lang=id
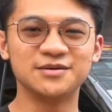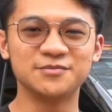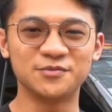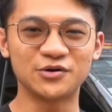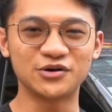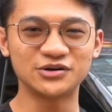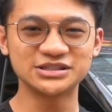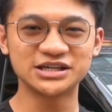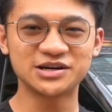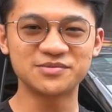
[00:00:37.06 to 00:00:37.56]

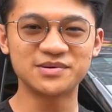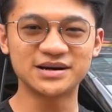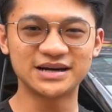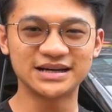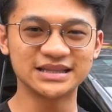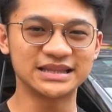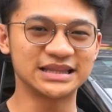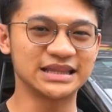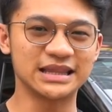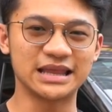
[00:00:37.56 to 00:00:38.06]
Pokoknya cakep
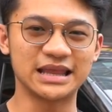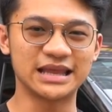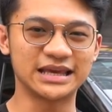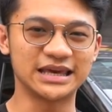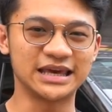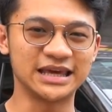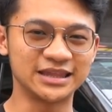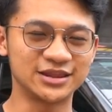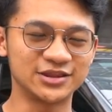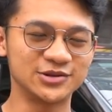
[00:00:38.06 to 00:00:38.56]
banget.
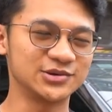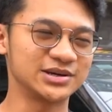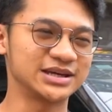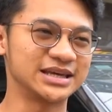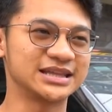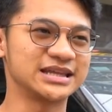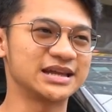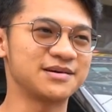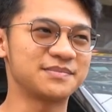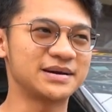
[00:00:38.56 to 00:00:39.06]
Itu
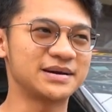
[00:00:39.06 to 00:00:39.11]
kita